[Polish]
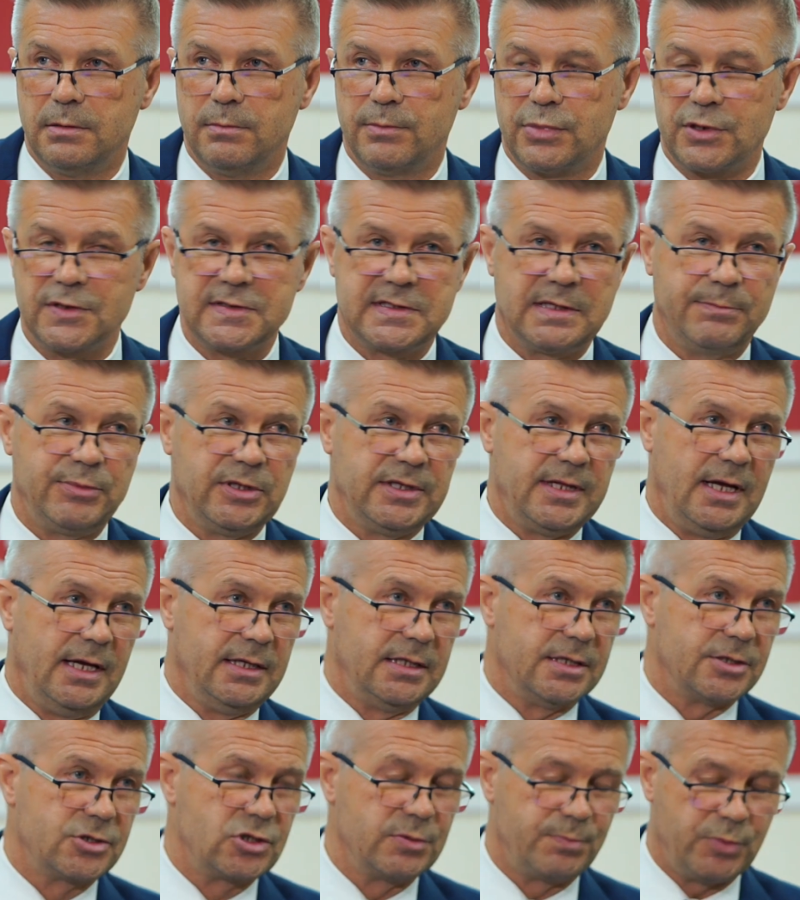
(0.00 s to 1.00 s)
Proste
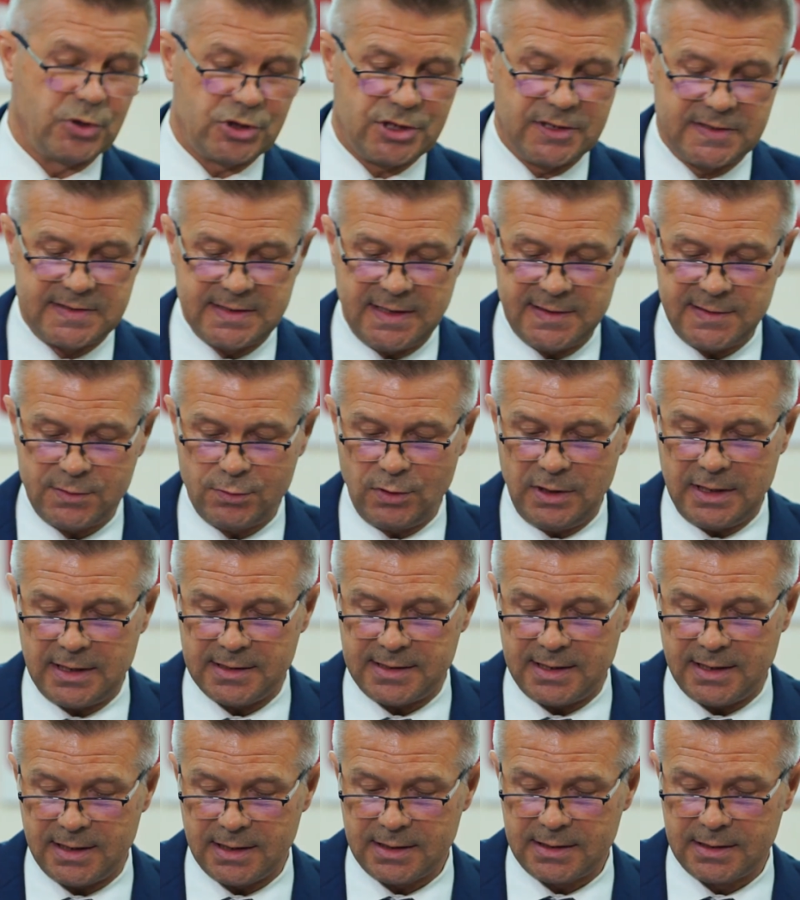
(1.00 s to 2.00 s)
pytanie, czy po 16
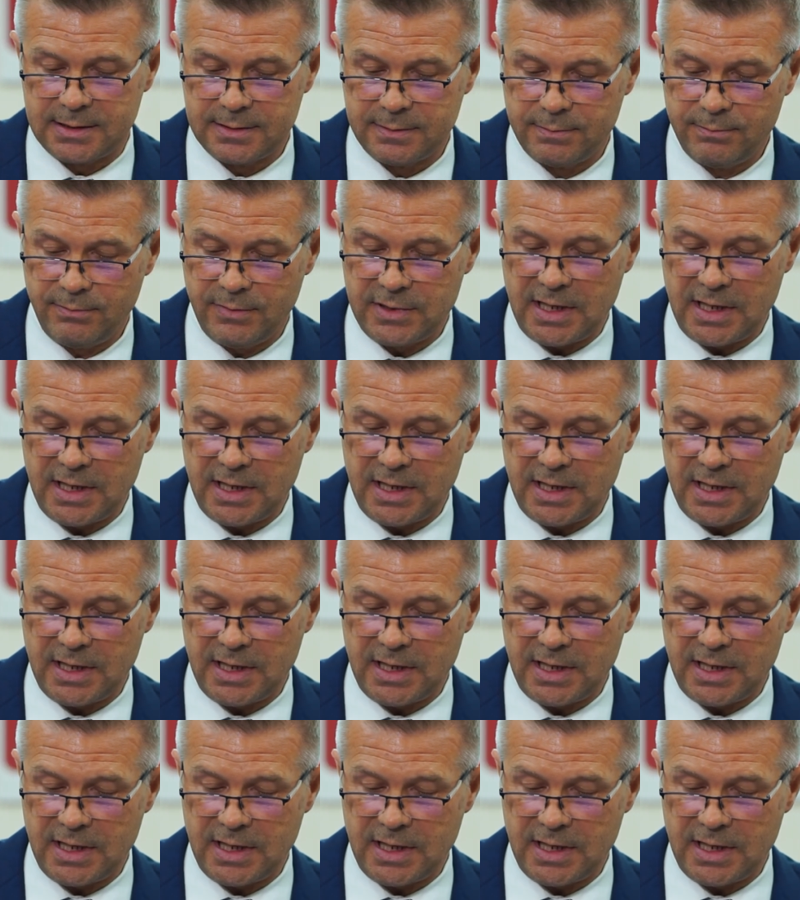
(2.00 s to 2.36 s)
latach